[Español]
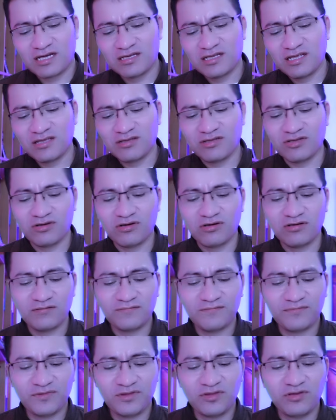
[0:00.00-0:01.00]

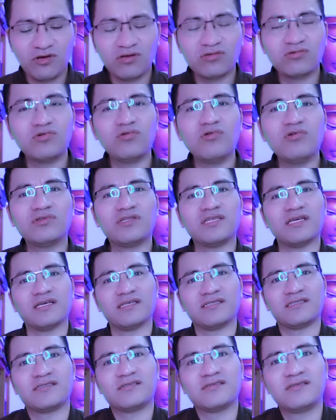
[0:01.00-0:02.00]
cariño, no
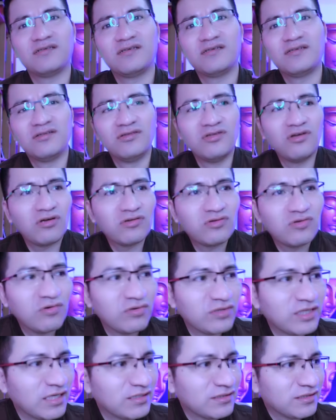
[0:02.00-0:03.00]
dudes, no
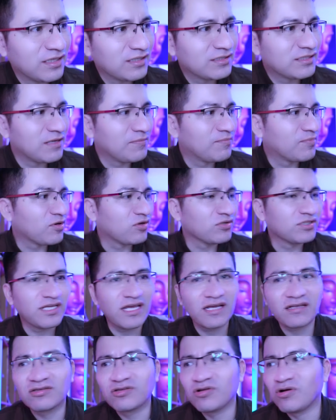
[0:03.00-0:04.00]
dudes de ese
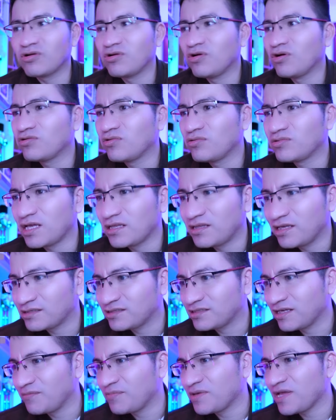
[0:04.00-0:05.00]
proyecto, no dudes de
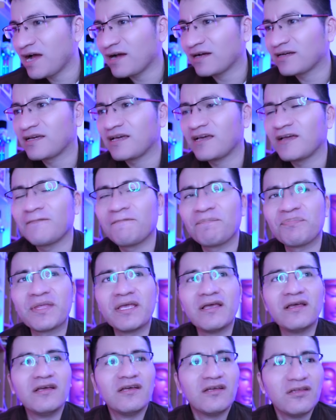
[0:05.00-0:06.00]
ese viaje,
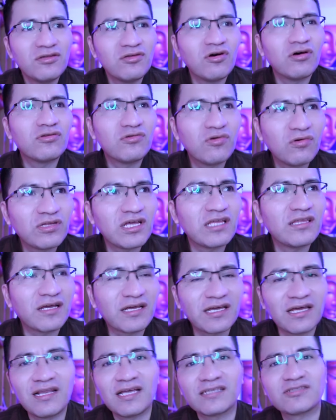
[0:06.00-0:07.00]
no dudes
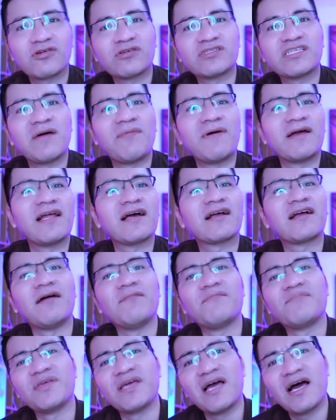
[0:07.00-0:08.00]
de que las cosas van a
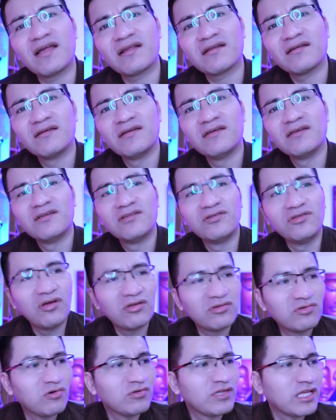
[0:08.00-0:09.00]
cambiar,
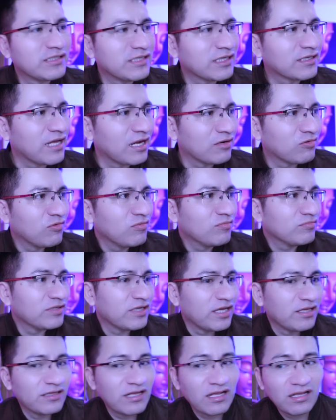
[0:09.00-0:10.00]
no dudes de que algún,
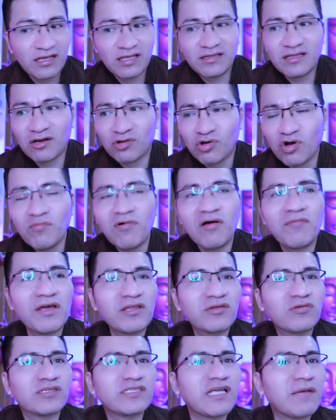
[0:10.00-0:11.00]
en, algún
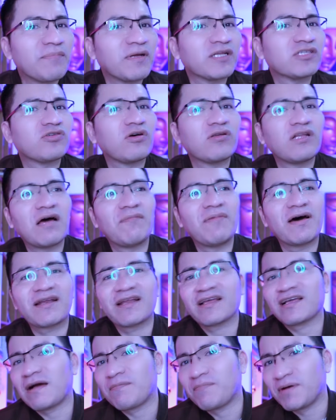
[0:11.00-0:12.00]
momento esa persona va a
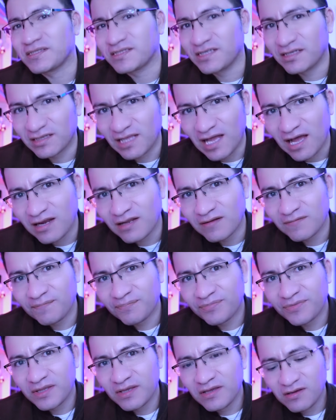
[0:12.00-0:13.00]
recapacitar,
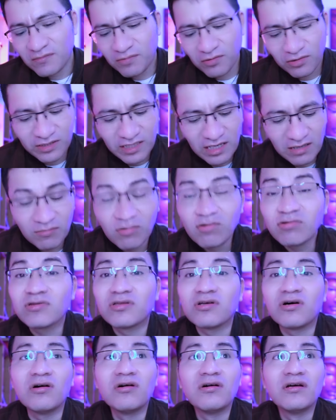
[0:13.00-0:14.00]
porque el
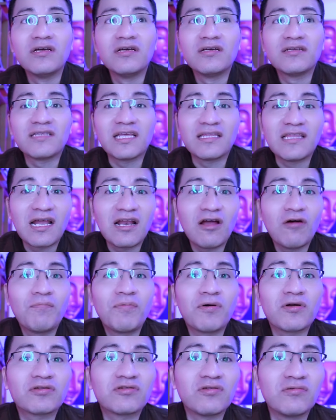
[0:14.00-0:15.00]
mundo te da la
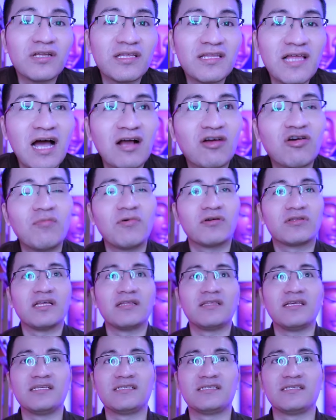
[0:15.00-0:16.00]
oportunidad, como
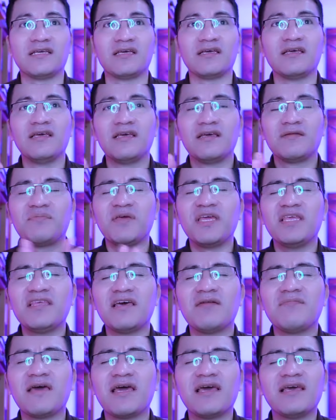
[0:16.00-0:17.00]
te dice,
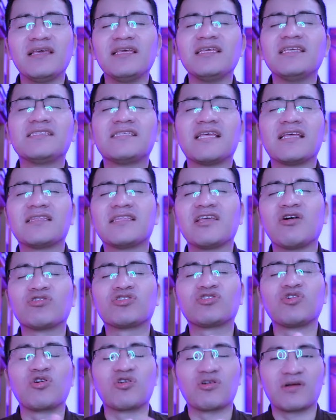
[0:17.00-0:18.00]
pídeme y se te
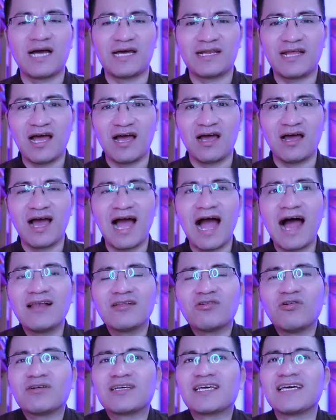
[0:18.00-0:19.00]
otorgará
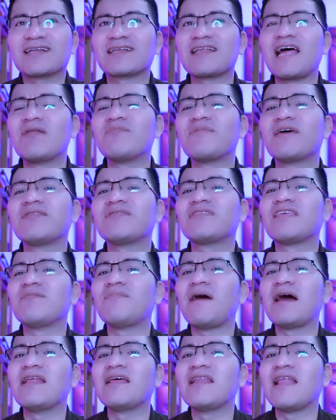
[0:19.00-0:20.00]
algo que realmente
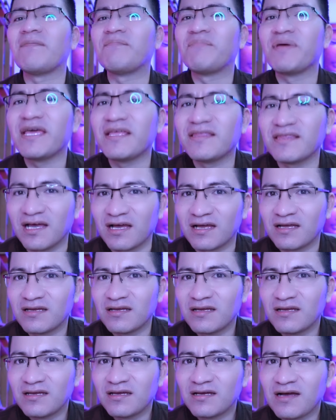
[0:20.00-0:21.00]
vale la pena,
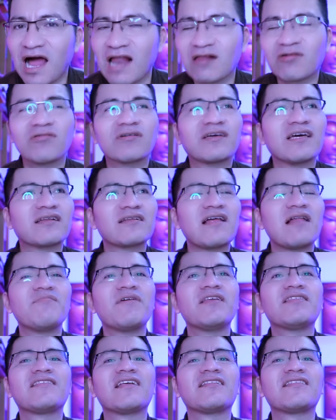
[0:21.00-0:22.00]
algo que
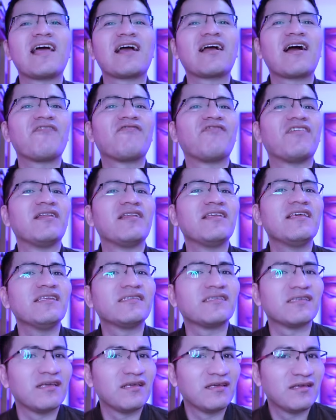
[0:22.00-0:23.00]
realmente te haga
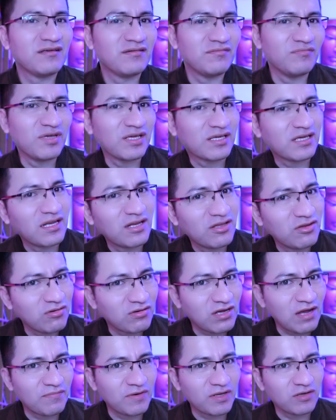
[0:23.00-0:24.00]
feliz, mi
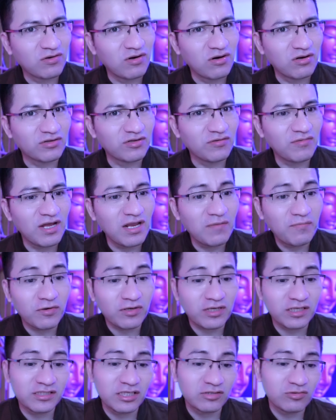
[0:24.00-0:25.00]
querido Capricornio, ¿vale?
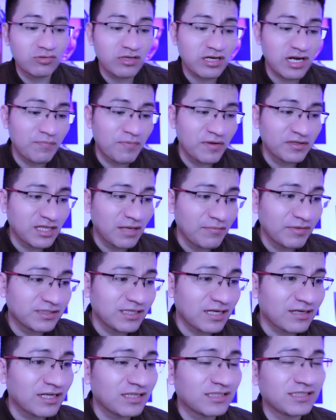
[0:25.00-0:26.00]
Porque si tú de repente me
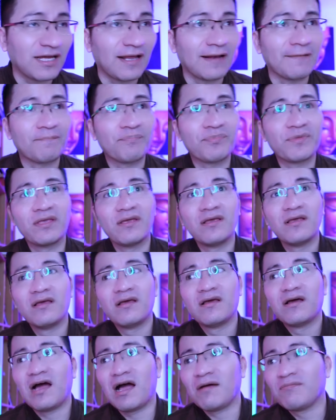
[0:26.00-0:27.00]
dices, Richard,
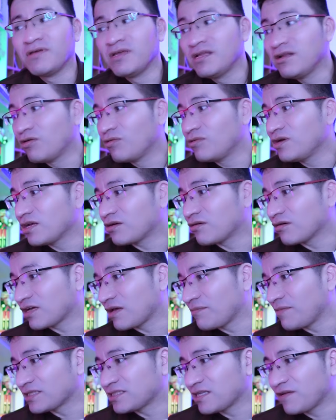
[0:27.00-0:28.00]
a mí lo único
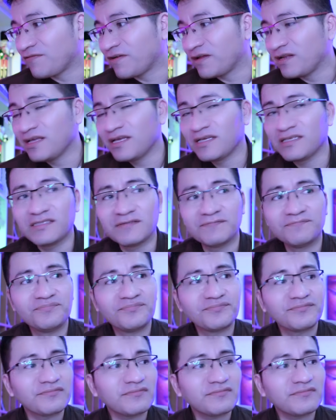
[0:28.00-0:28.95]
que me hace feliz